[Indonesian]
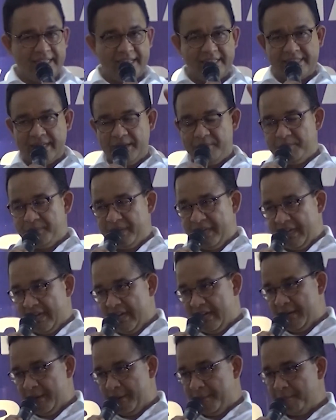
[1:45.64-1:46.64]
saya
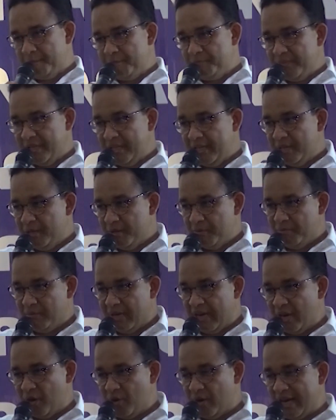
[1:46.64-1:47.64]
sampaikan
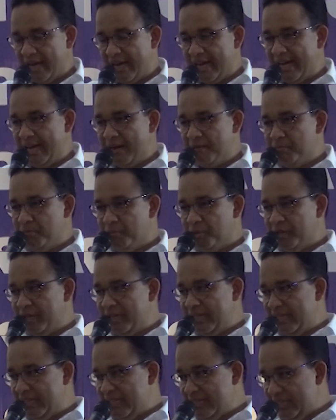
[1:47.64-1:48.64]
bahwa
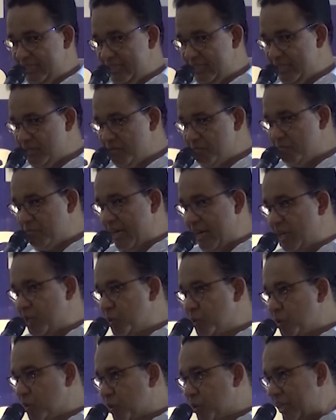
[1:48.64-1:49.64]
Ambon ini,
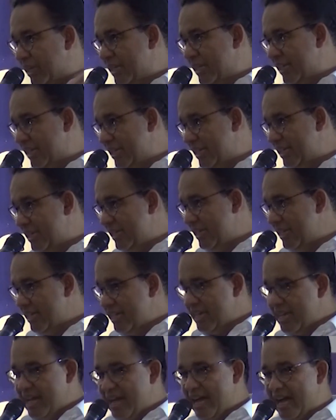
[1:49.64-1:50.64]
Maluku
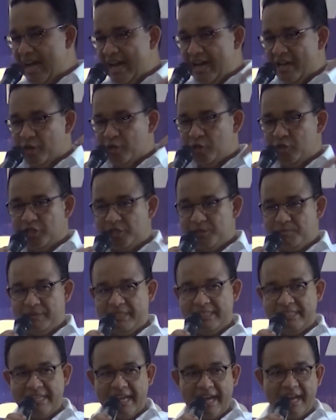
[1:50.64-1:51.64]
ini harus
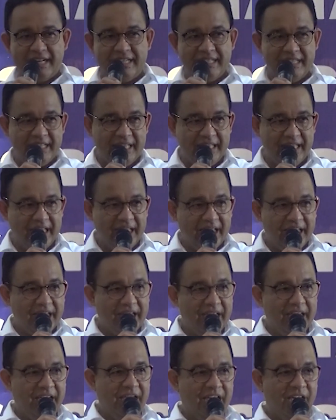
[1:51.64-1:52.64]
menjadi
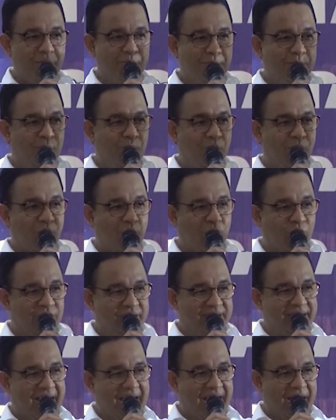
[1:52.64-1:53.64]
ibu
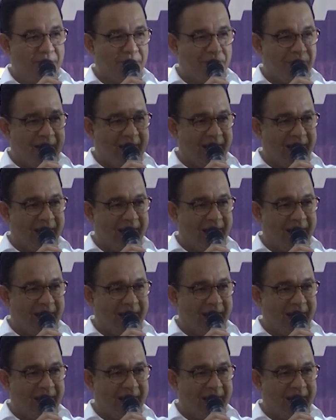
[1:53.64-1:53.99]
kota